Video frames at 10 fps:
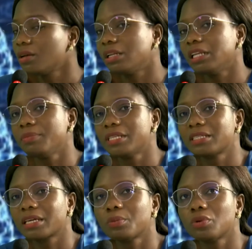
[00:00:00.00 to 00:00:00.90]
les
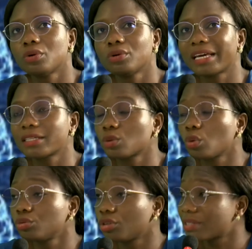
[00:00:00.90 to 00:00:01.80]
médicaments
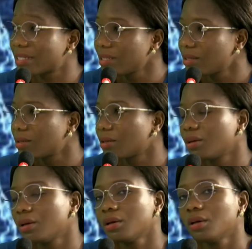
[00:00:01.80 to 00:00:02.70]
gastrotoxiques.
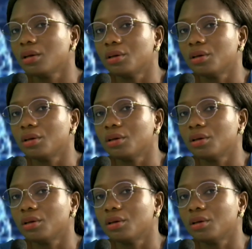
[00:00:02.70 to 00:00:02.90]
Oui.